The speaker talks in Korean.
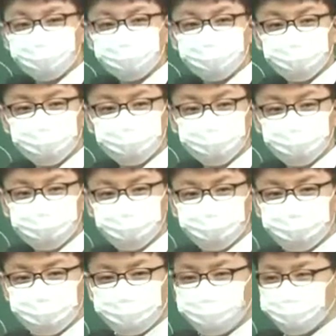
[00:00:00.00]
수도 있겠죠.
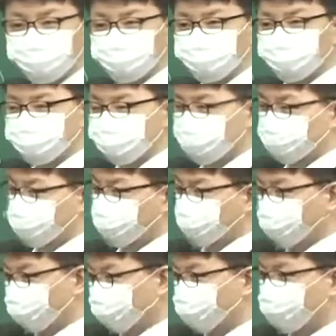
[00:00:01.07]
막
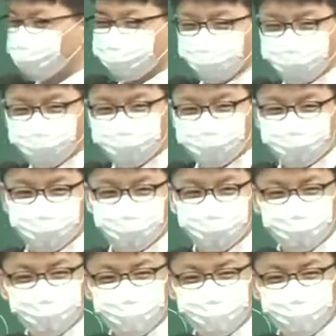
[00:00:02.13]
자기가 어필은 하겠지만